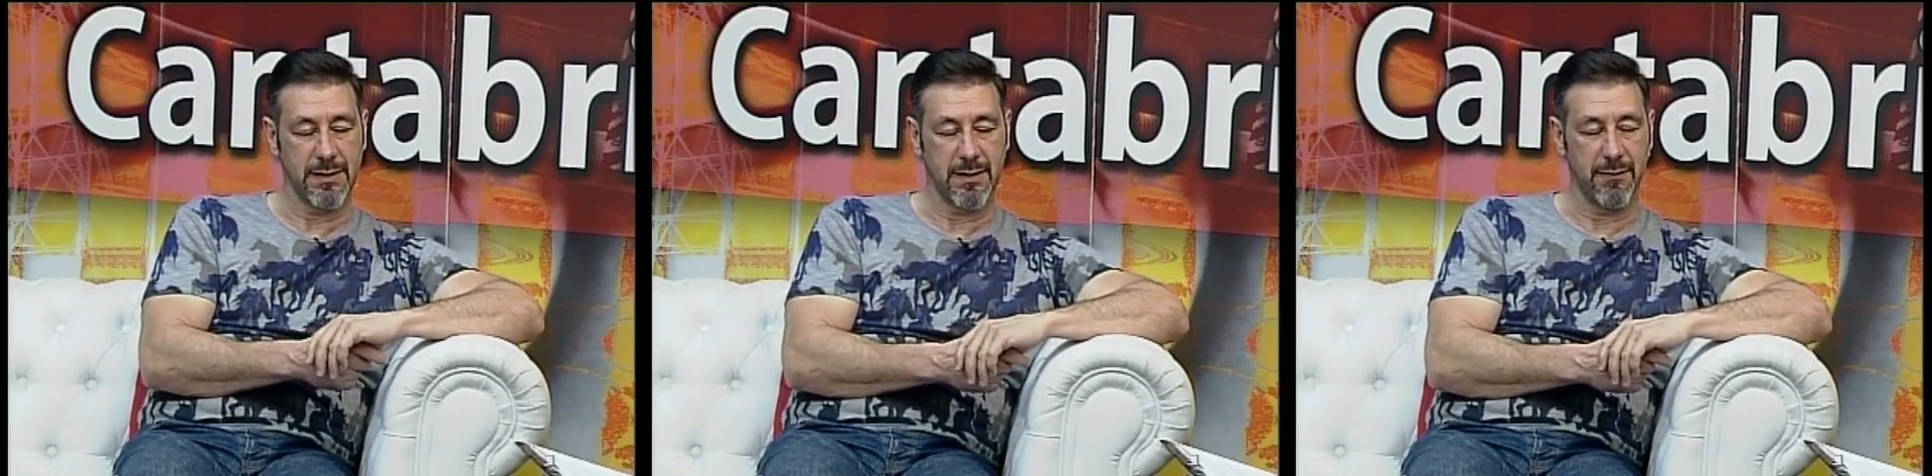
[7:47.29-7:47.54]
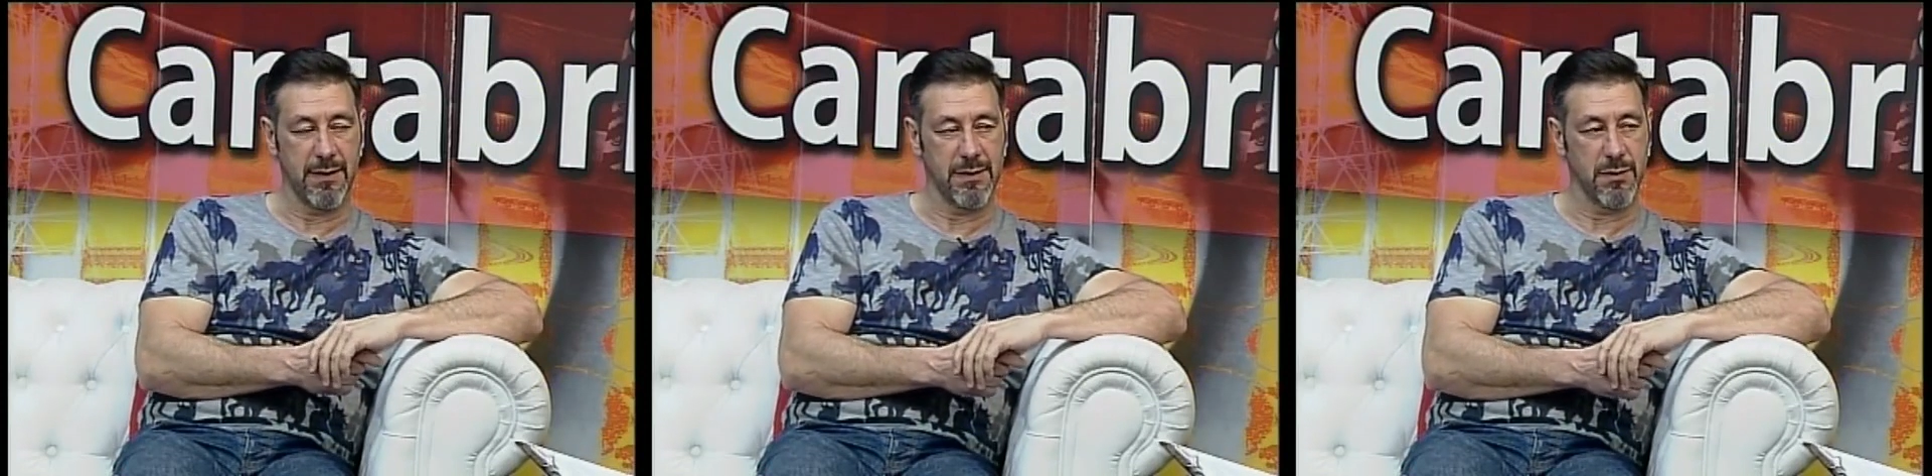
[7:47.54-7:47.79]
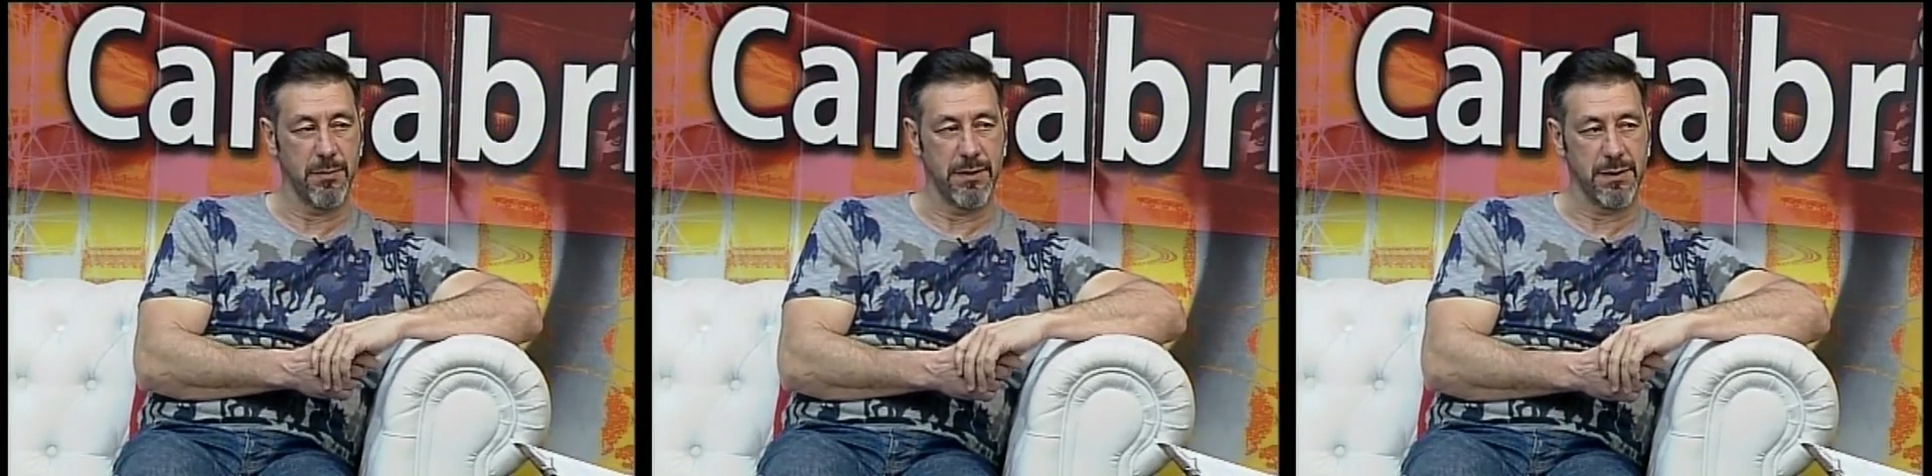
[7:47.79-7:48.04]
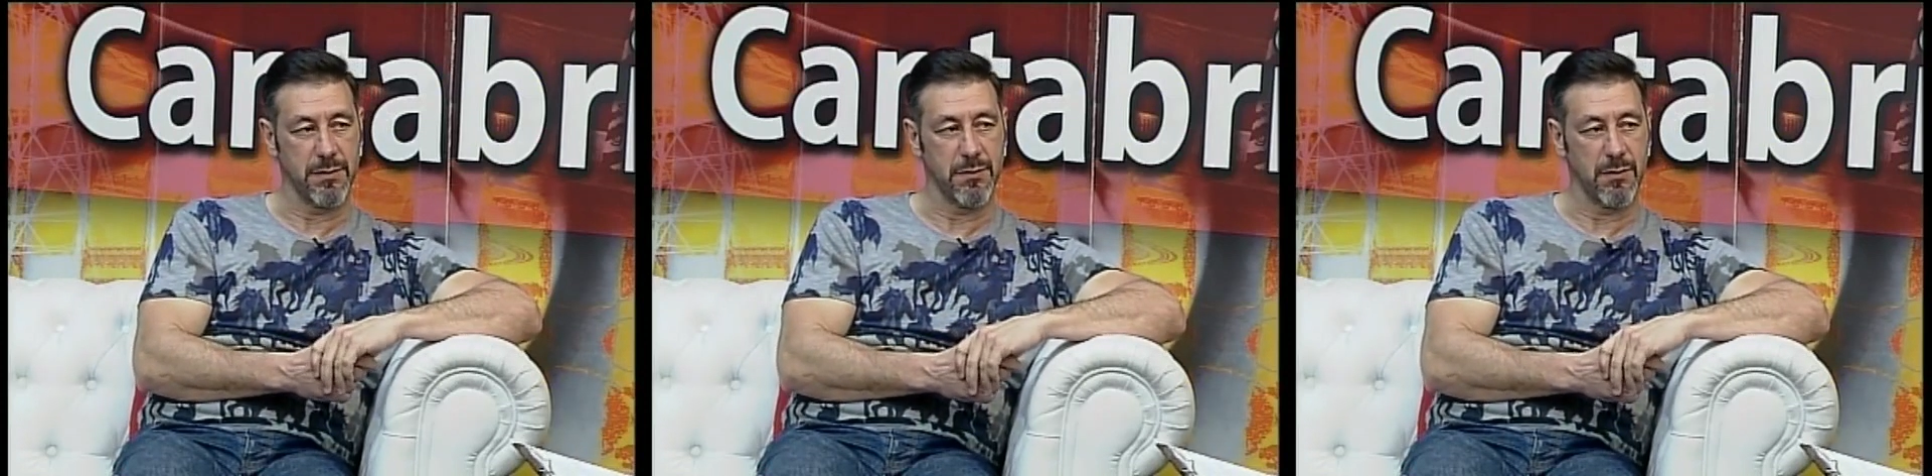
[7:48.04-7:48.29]
trabajar
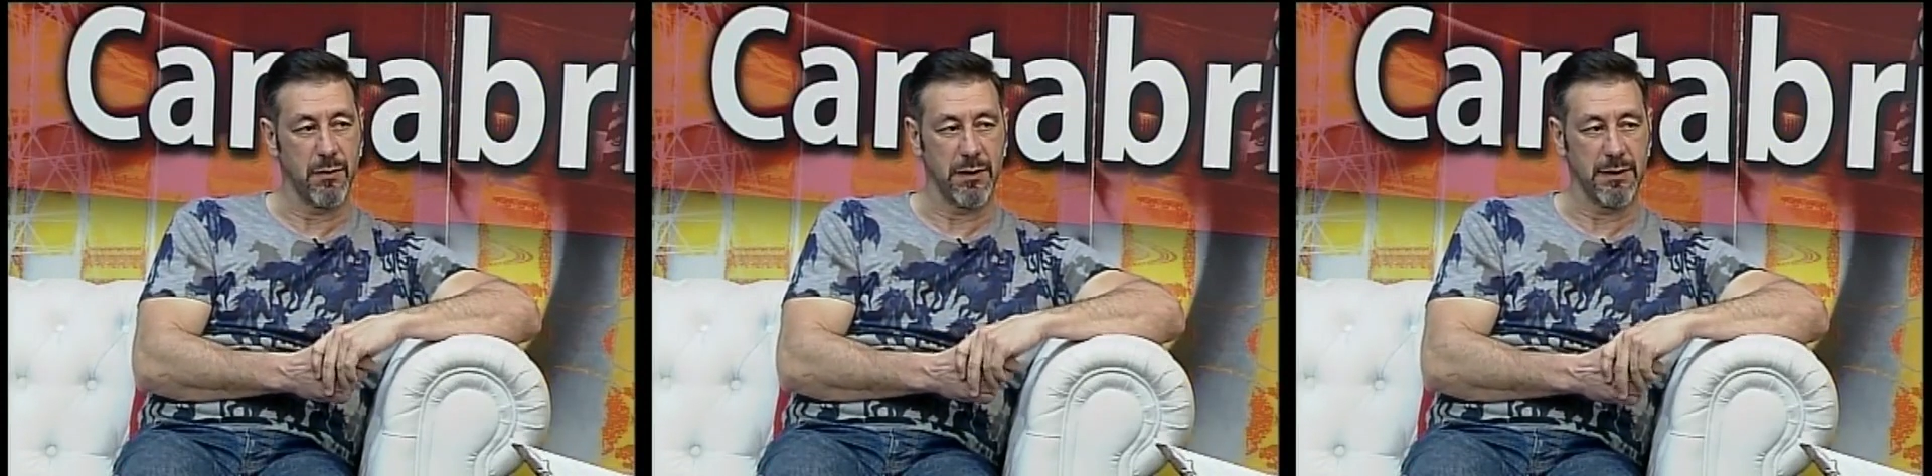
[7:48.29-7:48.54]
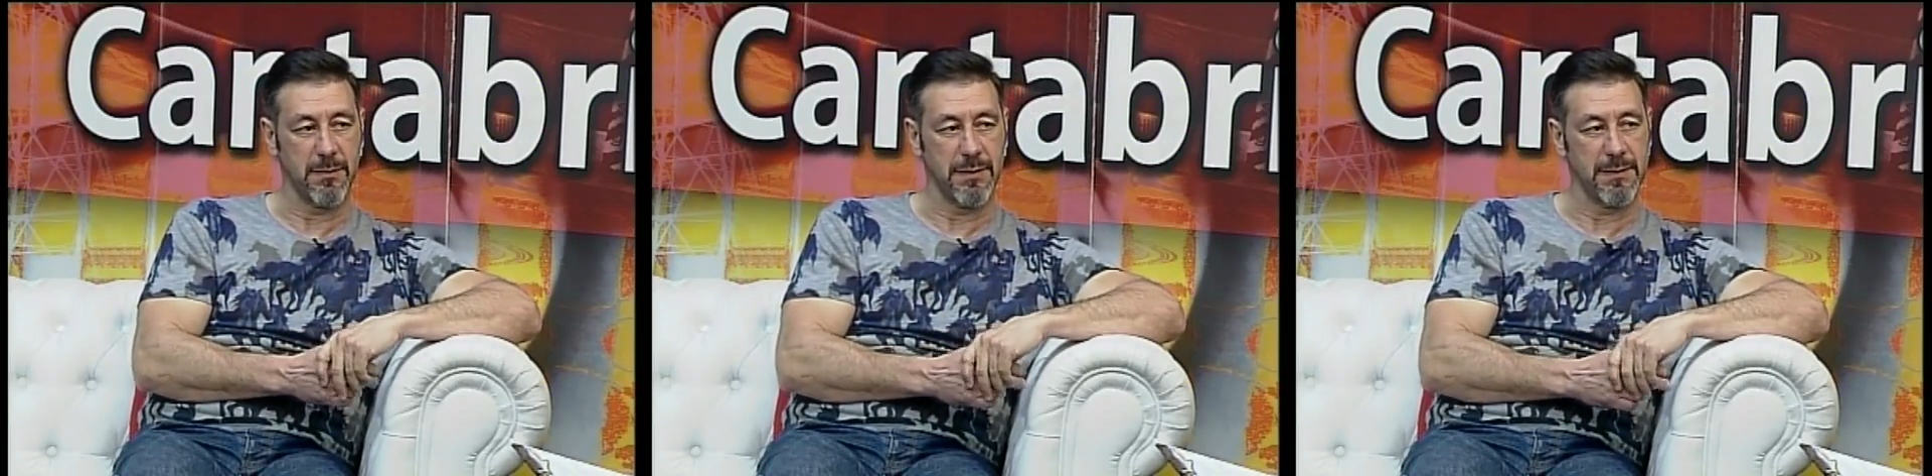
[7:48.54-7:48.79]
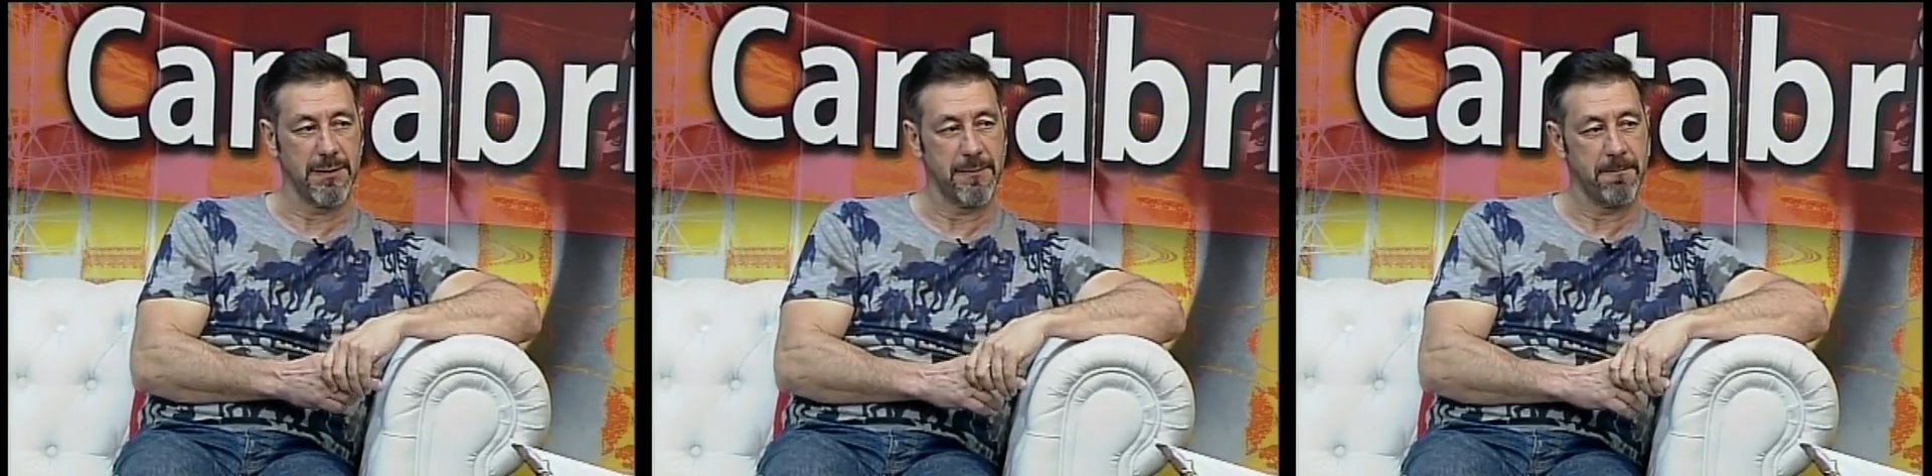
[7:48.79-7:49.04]
sobre eso concretamente.